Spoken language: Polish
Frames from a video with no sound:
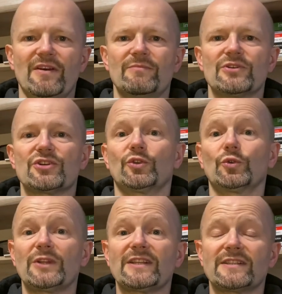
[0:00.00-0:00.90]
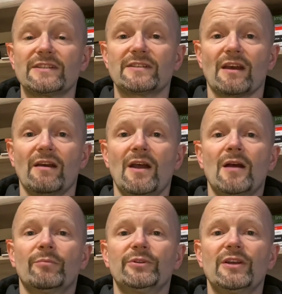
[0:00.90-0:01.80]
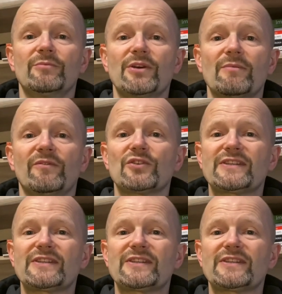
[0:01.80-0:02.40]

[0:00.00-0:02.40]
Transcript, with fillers: Wiemy, że trudne decyzje podejmujemy